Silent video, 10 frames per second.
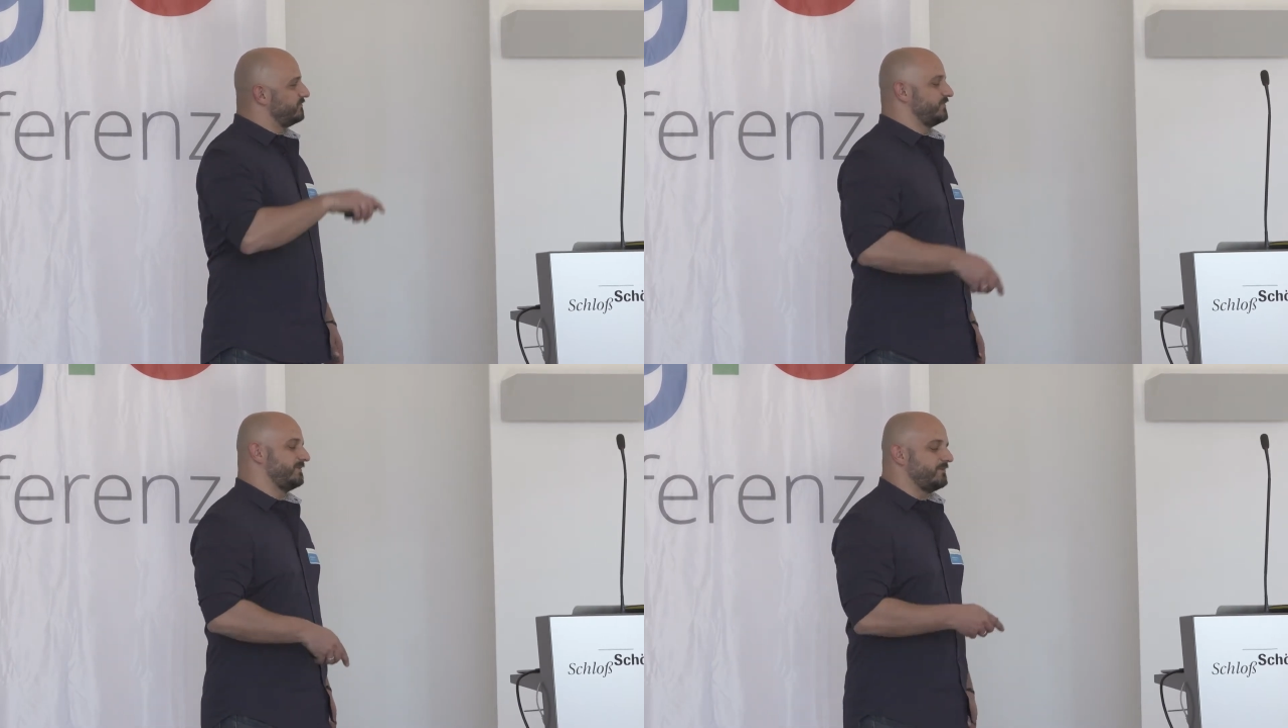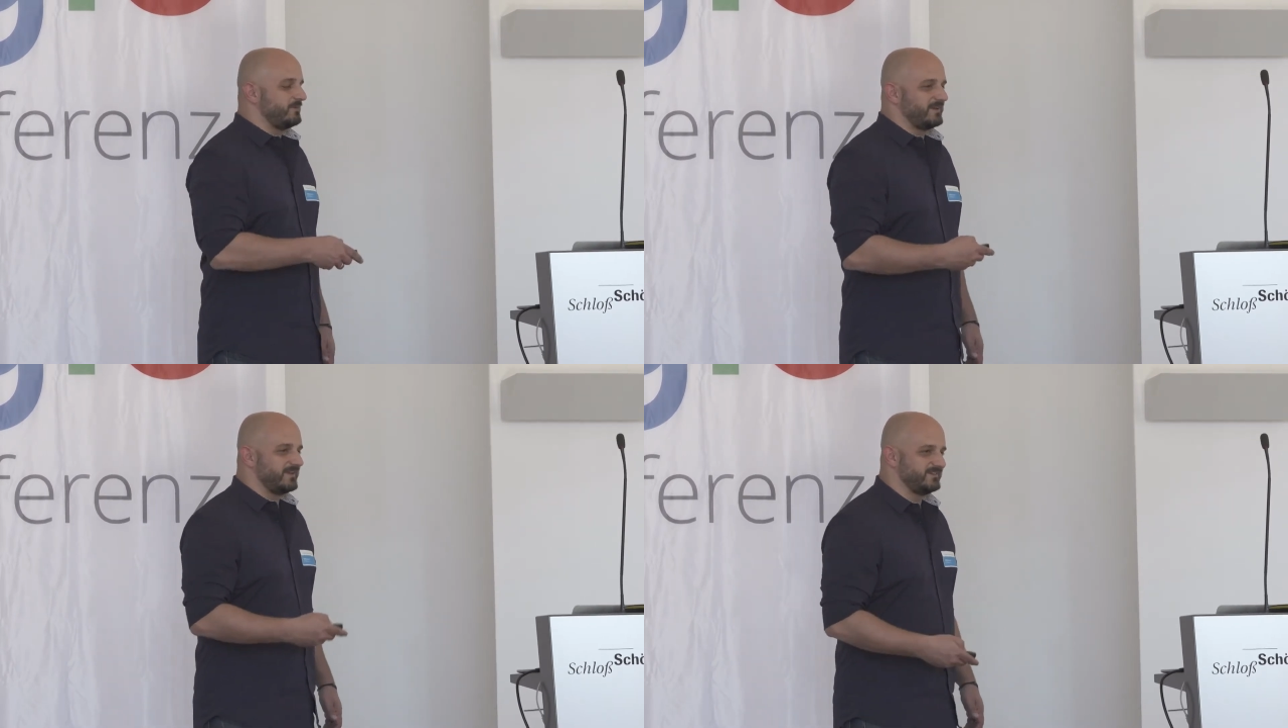Das war mal
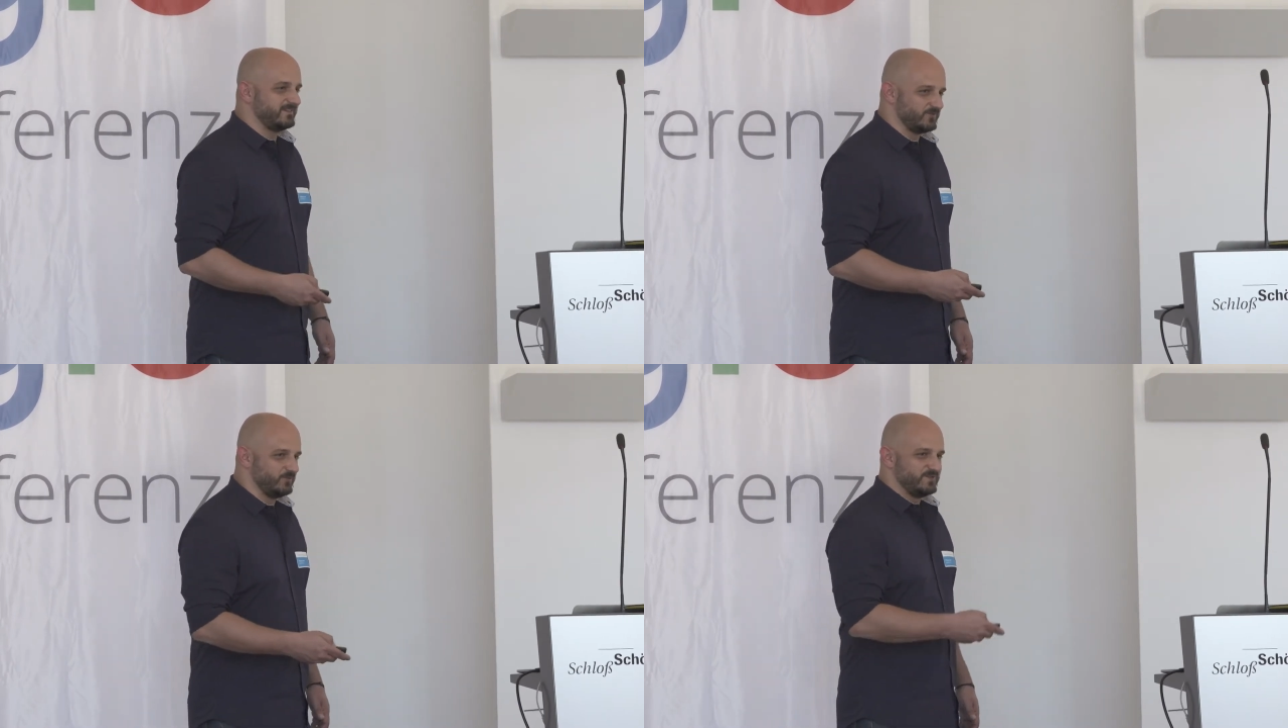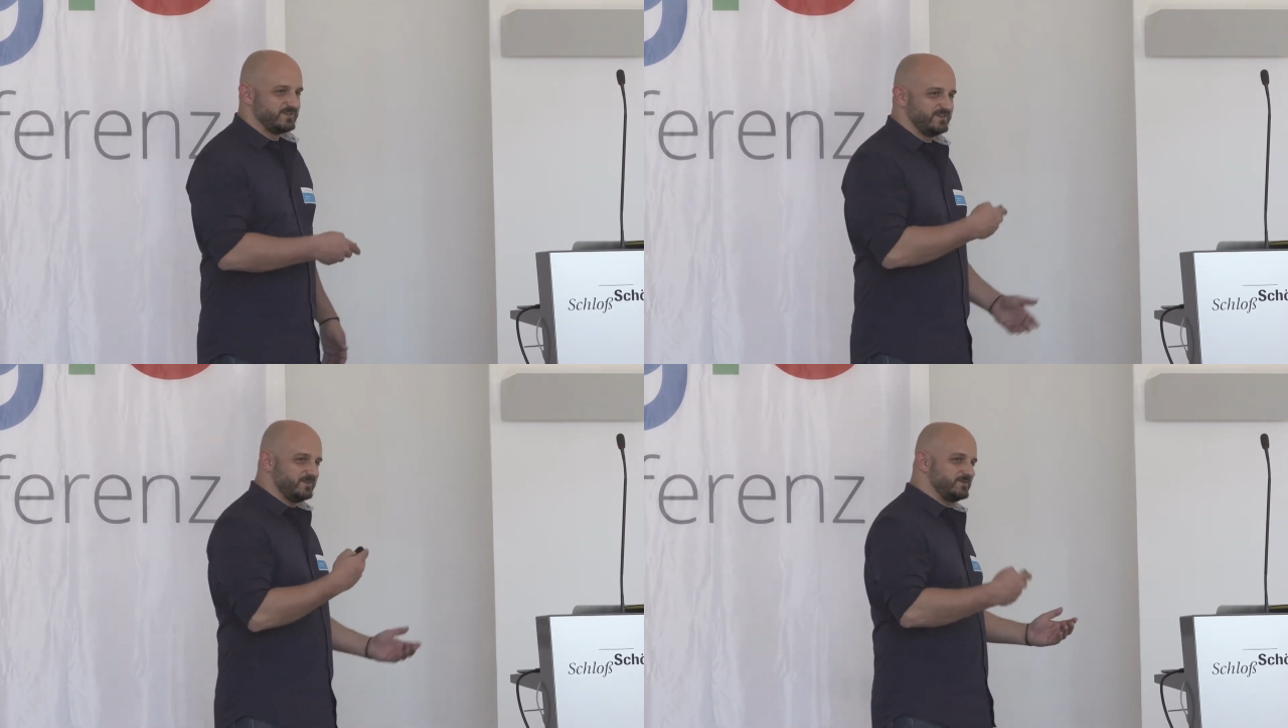meine erste
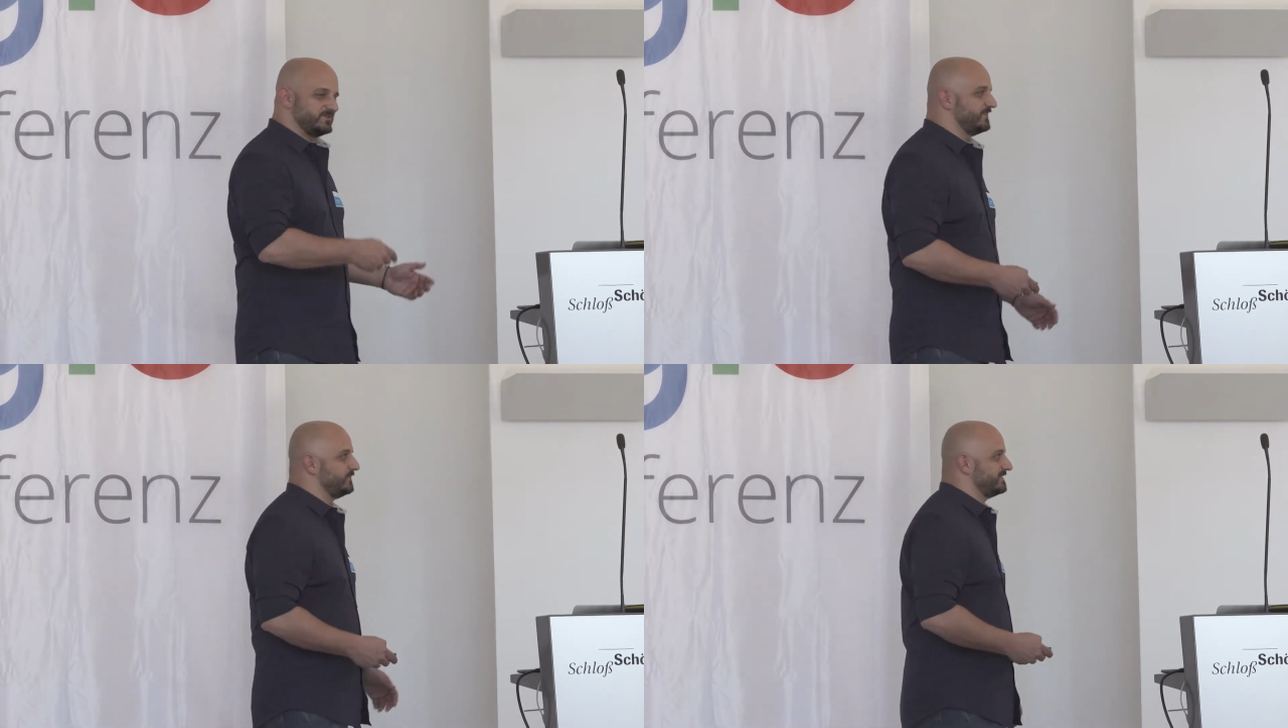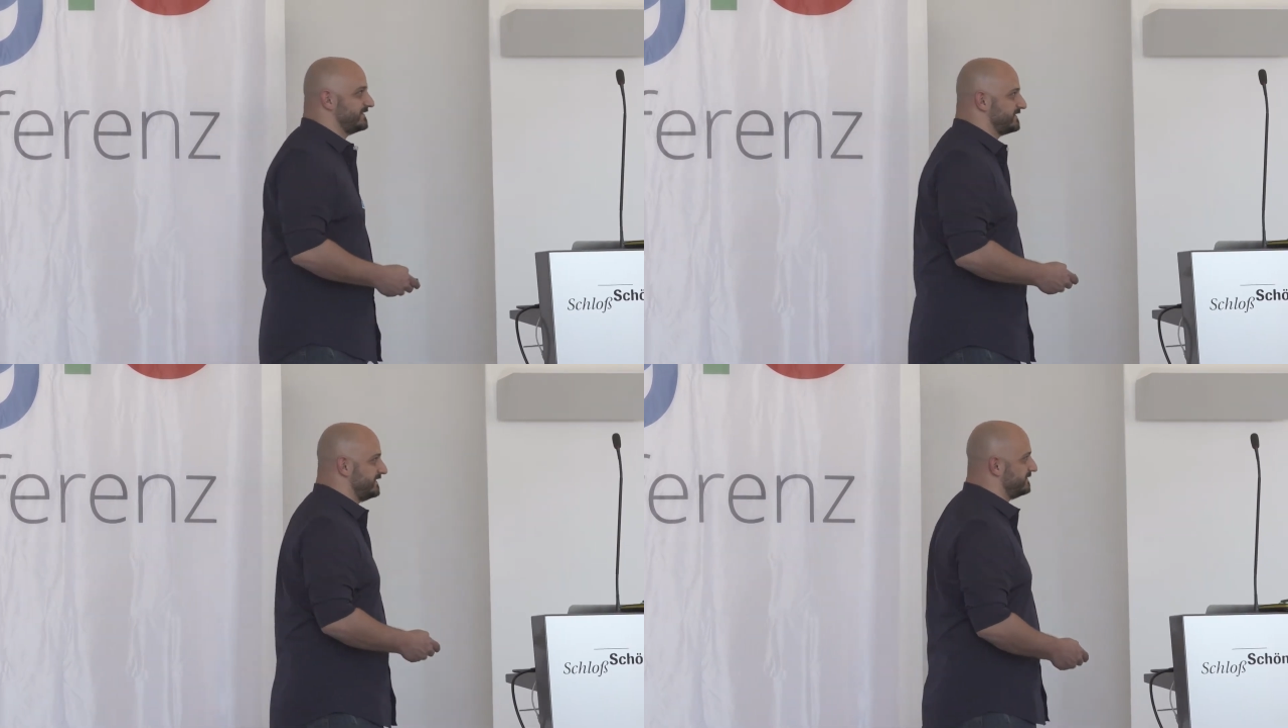Suchmaschine, deswegen schaue ich sowas
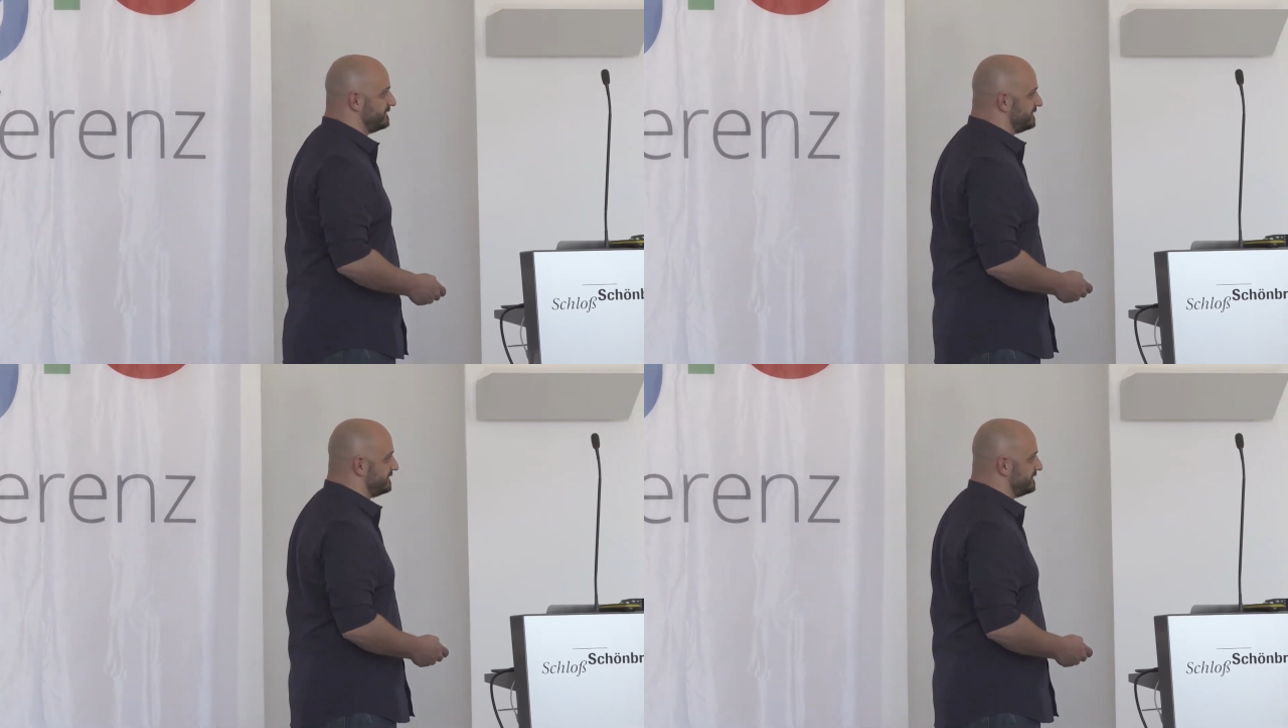ganz gern.